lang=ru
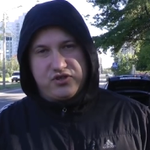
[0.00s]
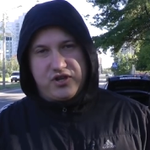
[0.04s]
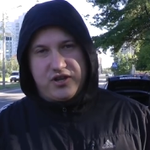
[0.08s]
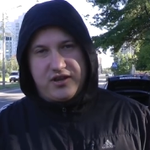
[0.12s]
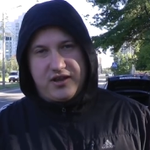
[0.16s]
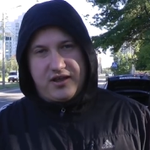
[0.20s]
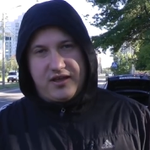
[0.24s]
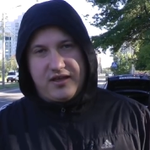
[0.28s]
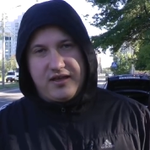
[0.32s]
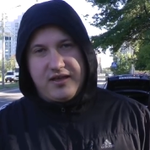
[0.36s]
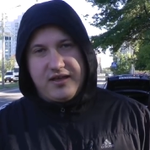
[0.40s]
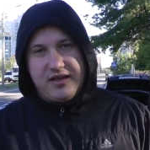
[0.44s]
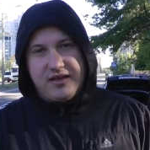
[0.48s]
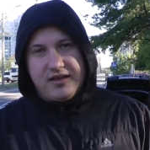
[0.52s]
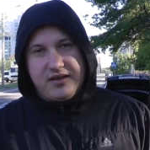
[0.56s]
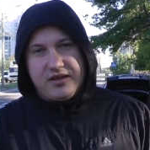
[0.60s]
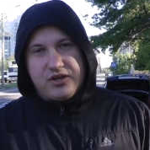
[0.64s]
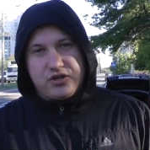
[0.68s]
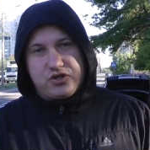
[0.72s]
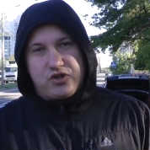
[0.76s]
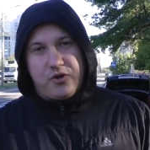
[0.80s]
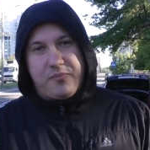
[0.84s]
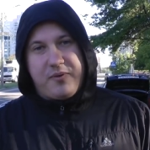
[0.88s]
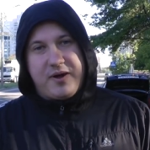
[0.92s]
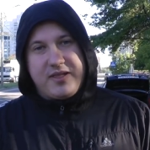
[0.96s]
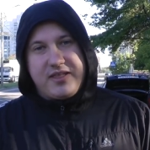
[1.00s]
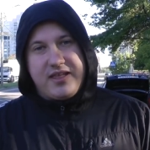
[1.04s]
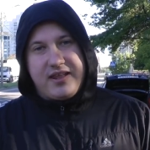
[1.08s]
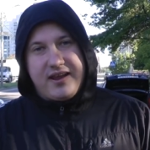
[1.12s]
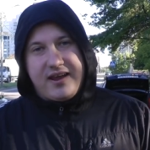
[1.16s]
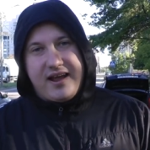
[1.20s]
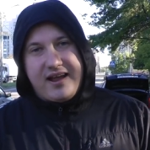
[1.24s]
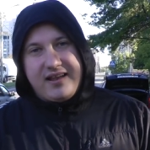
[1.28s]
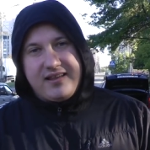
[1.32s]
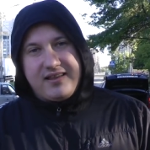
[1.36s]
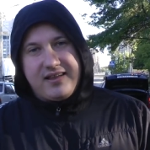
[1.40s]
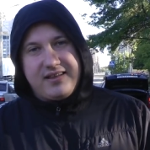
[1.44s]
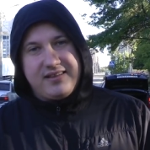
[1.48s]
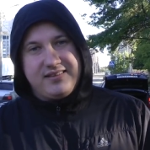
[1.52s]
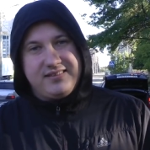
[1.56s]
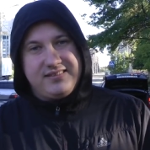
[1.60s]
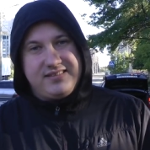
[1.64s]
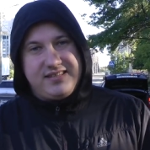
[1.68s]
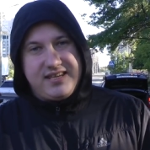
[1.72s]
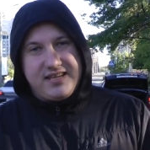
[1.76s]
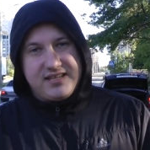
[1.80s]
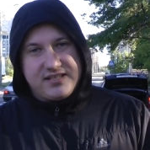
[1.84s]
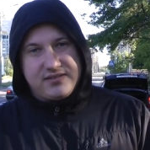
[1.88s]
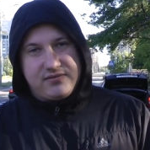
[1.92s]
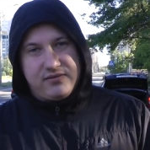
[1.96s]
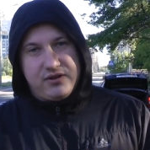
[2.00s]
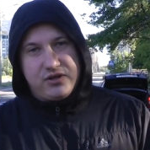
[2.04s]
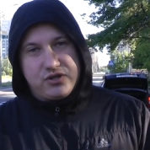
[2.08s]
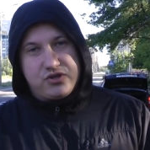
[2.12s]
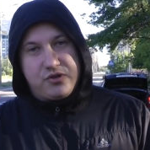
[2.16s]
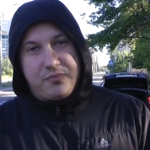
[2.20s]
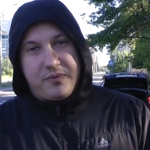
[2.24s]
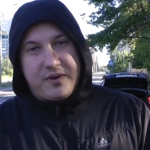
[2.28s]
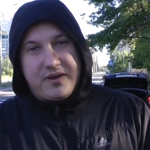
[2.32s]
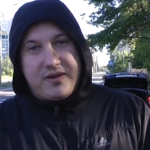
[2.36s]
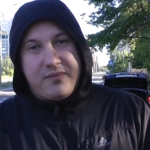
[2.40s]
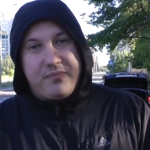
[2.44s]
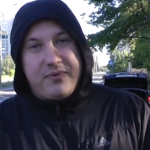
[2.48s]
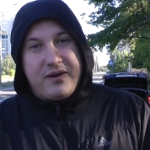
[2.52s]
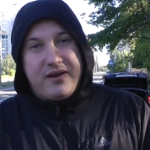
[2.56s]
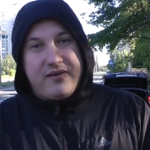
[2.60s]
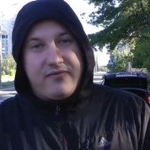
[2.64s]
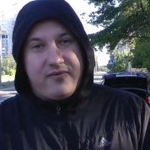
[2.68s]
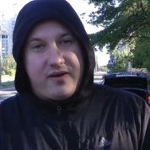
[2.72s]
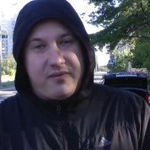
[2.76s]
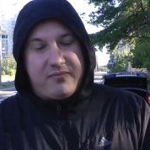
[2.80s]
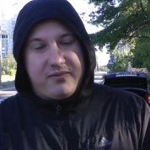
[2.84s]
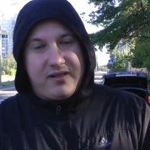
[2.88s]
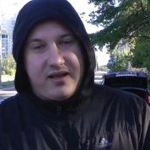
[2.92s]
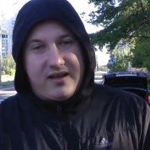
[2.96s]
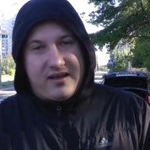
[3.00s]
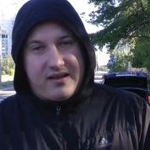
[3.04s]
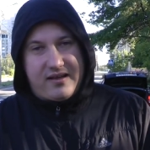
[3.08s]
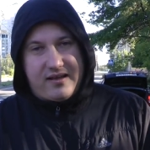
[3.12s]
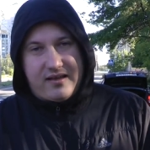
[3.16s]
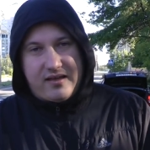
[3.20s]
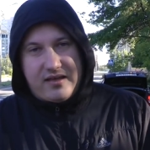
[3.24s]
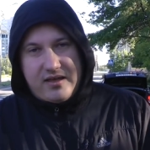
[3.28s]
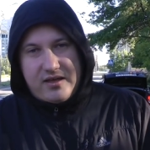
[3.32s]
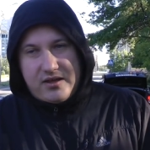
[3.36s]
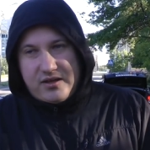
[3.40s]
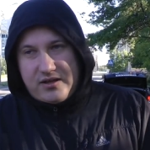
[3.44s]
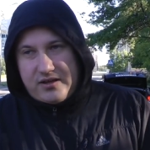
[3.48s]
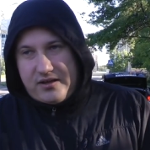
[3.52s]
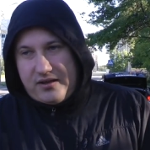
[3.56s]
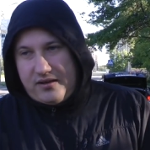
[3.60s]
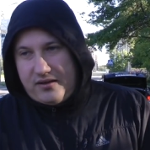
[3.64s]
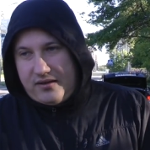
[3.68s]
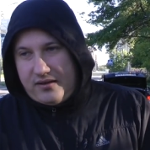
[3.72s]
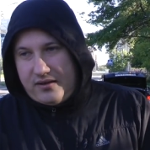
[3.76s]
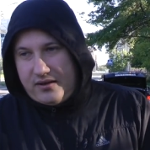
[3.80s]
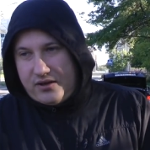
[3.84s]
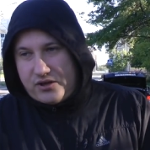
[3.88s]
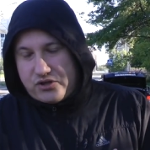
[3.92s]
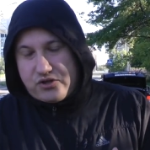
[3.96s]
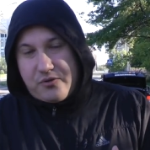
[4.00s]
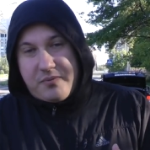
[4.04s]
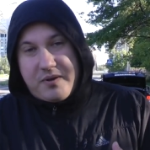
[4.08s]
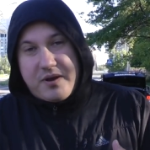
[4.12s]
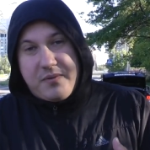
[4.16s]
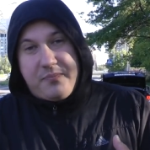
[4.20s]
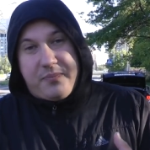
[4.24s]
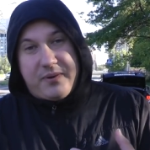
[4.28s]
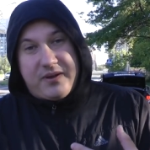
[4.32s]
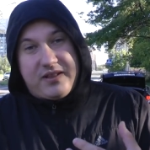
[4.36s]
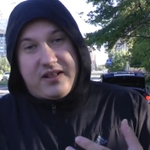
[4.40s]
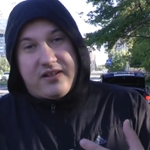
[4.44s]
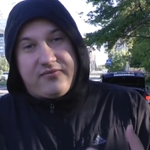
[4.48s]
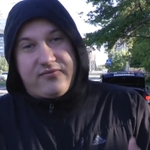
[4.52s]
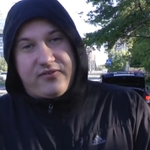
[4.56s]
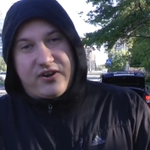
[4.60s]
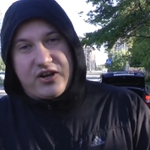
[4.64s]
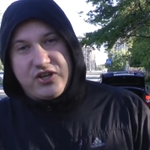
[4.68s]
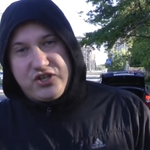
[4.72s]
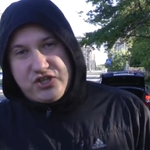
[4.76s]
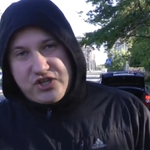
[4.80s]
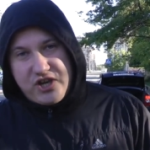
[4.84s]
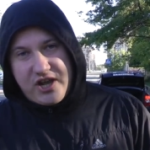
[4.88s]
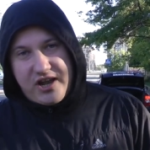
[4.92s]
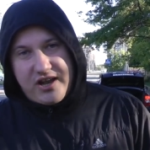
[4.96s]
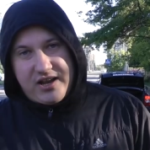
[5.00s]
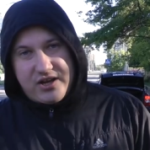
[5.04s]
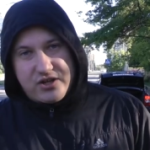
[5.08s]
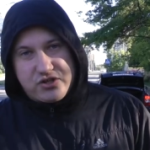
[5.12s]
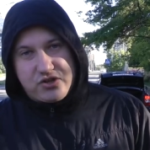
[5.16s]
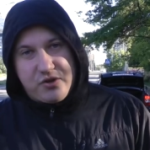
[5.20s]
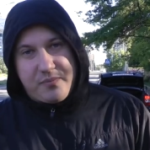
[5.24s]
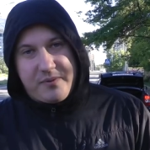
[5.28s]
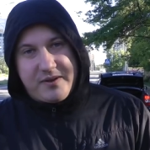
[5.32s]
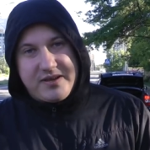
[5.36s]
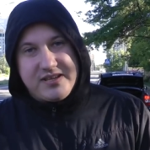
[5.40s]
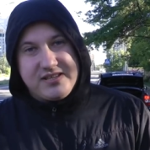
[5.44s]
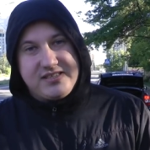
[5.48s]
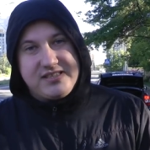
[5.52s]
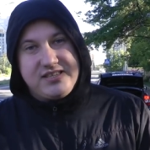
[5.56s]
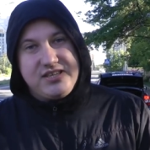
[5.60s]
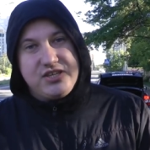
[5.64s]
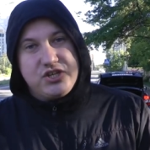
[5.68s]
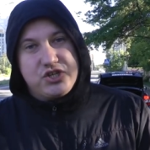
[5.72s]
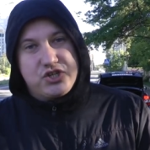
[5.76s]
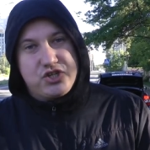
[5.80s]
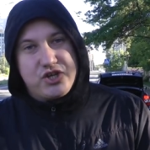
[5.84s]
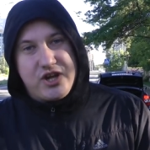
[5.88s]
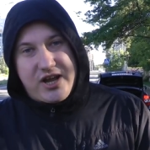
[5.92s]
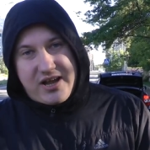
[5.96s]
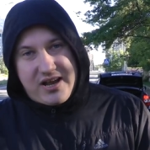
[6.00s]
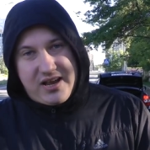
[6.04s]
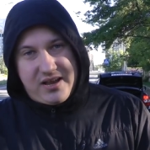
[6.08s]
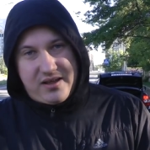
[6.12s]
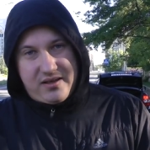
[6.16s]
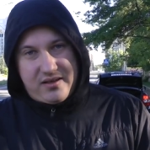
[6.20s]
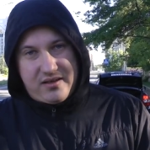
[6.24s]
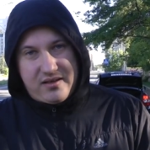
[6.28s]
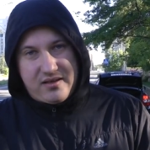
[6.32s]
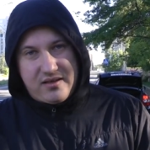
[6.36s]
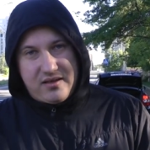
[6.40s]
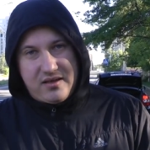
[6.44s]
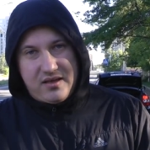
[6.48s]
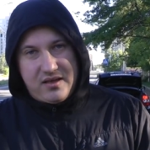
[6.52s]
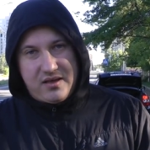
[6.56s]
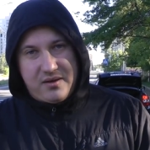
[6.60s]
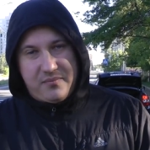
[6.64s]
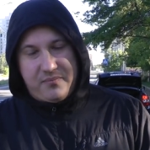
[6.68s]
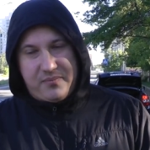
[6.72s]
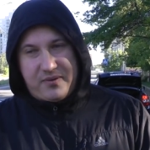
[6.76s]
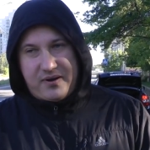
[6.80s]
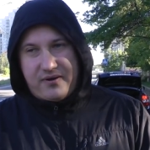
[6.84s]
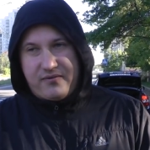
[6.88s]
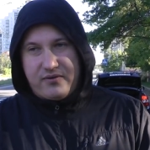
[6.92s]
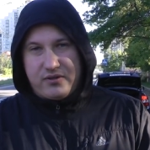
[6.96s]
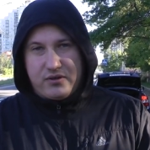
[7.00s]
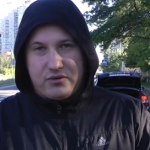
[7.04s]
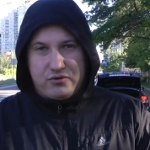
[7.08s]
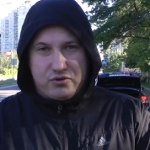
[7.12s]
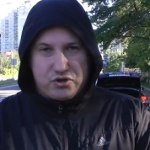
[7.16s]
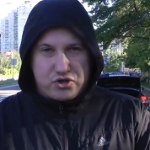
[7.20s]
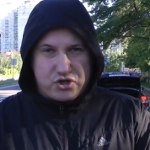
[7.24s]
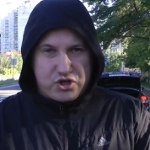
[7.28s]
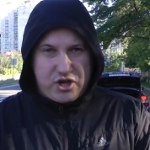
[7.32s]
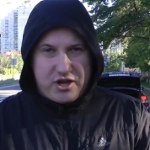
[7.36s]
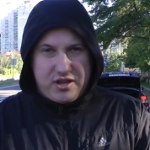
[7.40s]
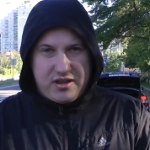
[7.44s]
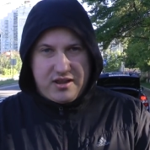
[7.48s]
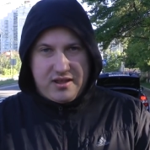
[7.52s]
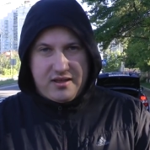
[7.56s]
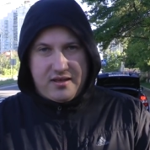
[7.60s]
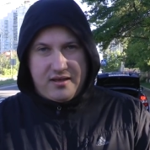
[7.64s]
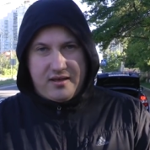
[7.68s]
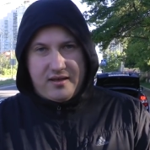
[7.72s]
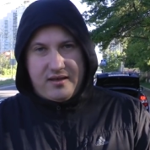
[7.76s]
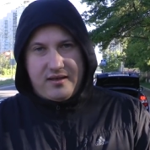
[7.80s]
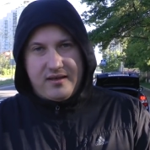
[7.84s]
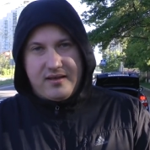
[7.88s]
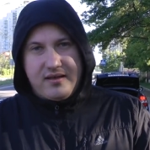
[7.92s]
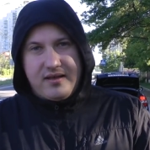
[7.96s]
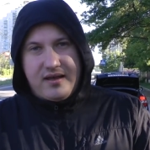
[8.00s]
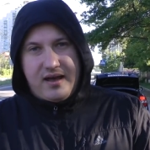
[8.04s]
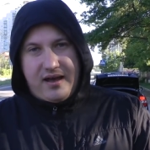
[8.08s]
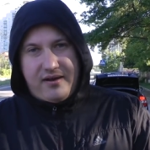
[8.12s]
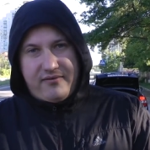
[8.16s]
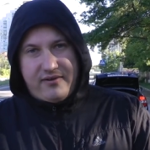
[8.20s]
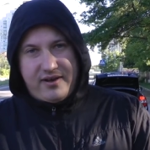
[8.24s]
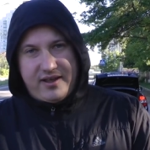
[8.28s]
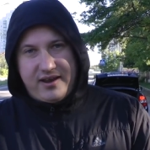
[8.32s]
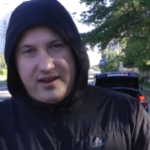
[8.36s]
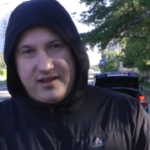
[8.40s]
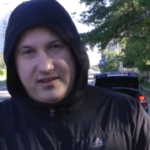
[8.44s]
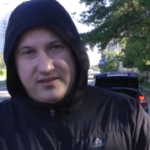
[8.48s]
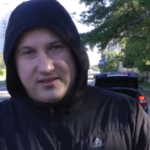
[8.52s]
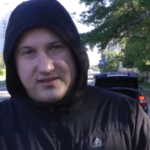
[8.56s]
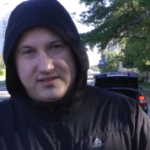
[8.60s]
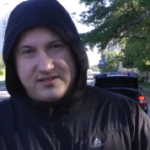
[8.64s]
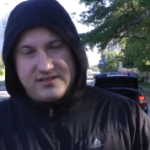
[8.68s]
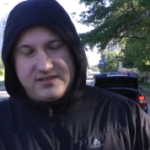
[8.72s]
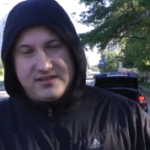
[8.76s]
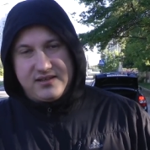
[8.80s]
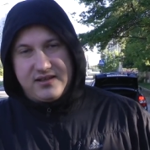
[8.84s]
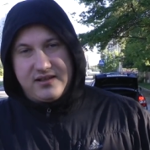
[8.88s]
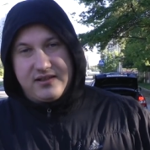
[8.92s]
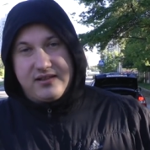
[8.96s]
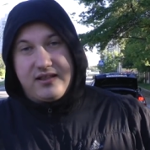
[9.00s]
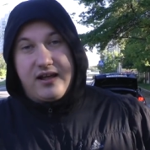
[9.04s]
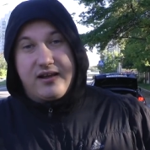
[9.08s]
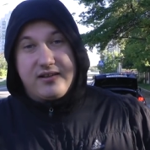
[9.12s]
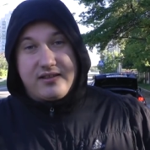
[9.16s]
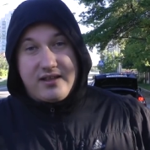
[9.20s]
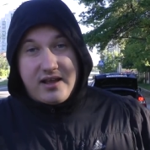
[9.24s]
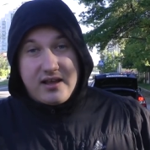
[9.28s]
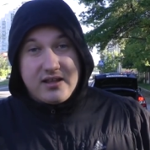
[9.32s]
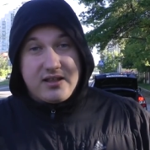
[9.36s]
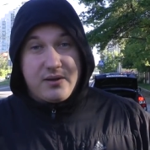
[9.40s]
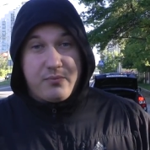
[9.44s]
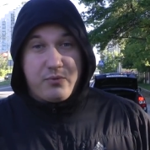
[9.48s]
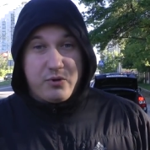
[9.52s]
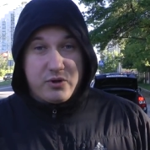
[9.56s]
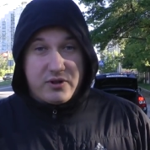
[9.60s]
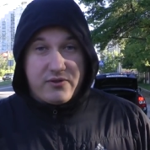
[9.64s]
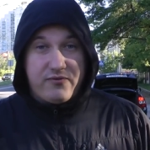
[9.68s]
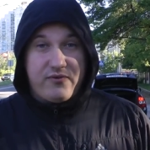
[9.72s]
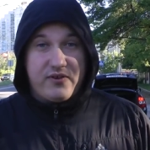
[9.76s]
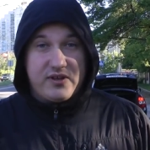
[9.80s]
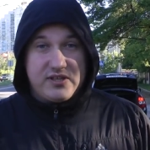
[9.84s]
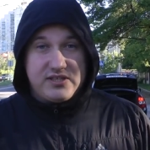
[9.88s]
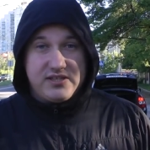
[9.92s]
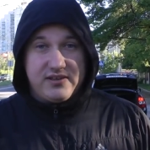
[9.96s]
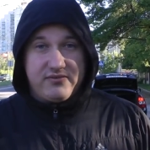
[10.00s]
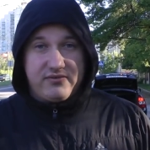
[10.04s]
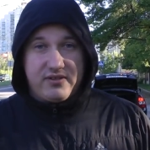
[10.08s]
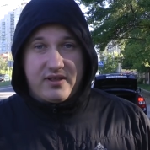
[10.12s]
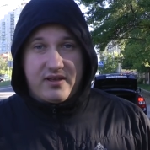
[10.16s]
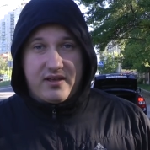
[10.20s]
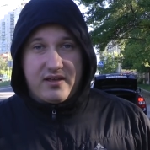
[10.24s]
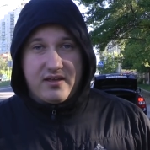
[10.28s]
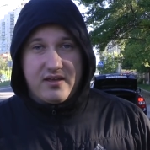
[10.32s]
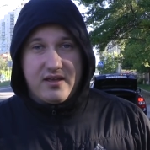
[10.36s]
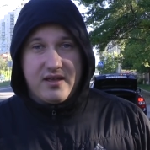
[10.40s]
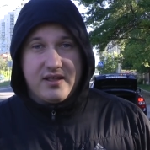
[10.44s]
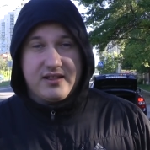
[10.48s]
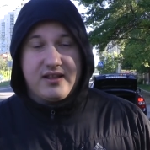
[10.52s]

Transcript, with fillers: движения, чтобы они реально действовали, чтобы они были во благо, э, чтобы они предотвращали, чтобы они снижали правонарушение, аварийность. Тогда это будет эффективно.